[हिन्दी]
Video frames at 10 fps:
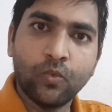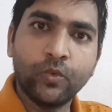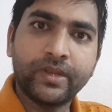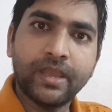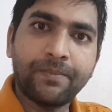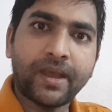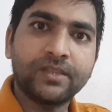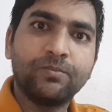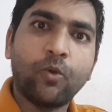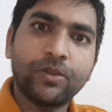उनके
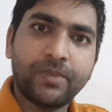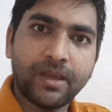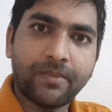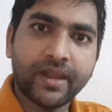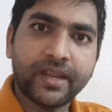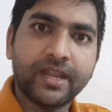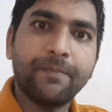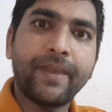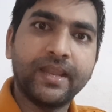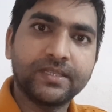पास बहुत बड़ा मार्केट है
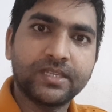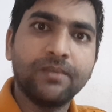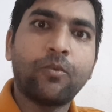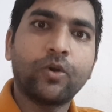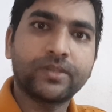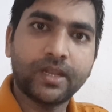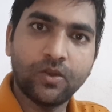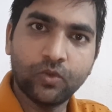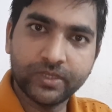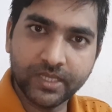पहले से बहुत सारे
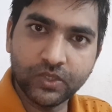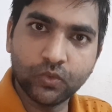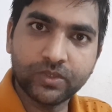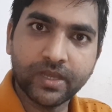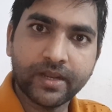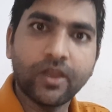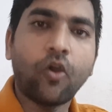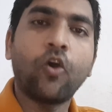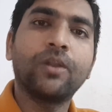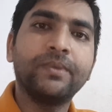लोग इसे यूज़ कर रहे हैं
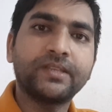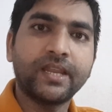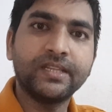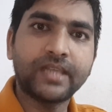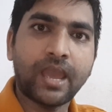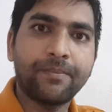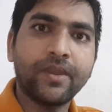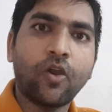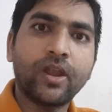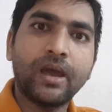और भी चाइनीज़ ऐप है
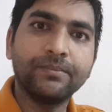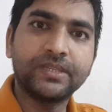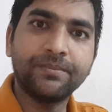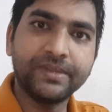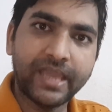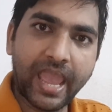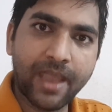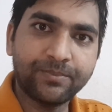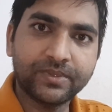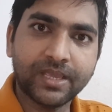और हम सिर्फ ये
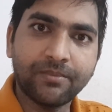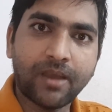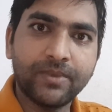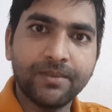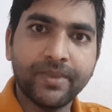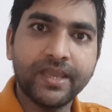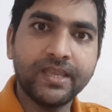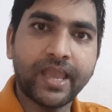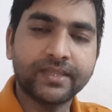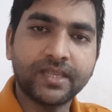ऐप्स के मामले में ही
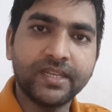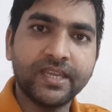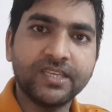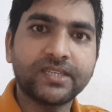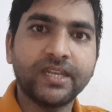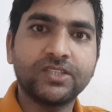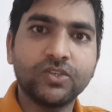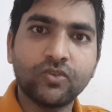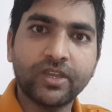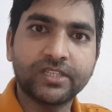ऐसा नहीं है कि चाइनीज़
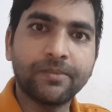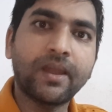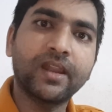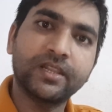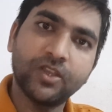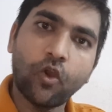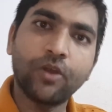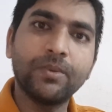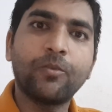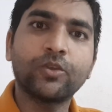चीज़ों का इस्तेमाल करते हैं और
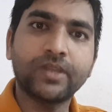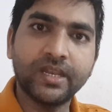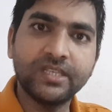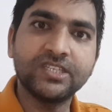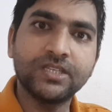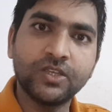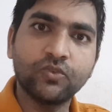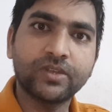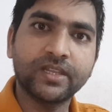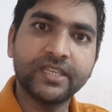भी बहुत सारी चीज़ें
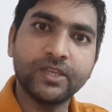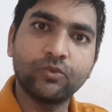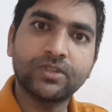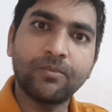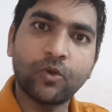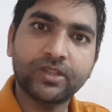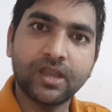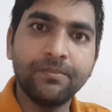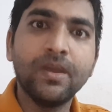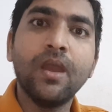यूज़ करते हैं ये उसका बहुत
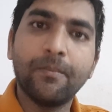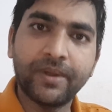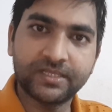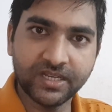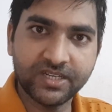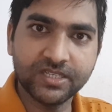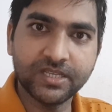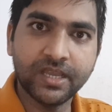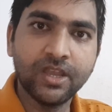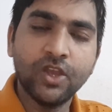कम परसेंटेज
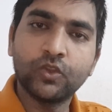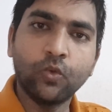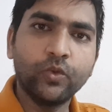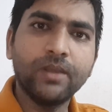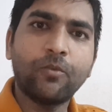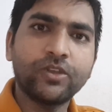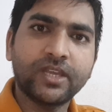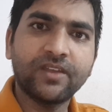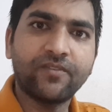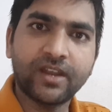है तो उन्हें बहुत
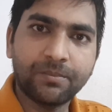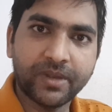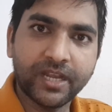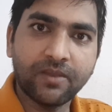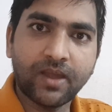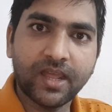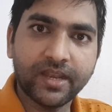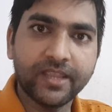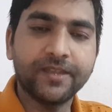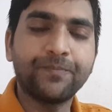ज़्यादा फ़र्क पड़ने वाला
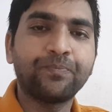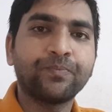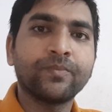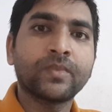नहीं है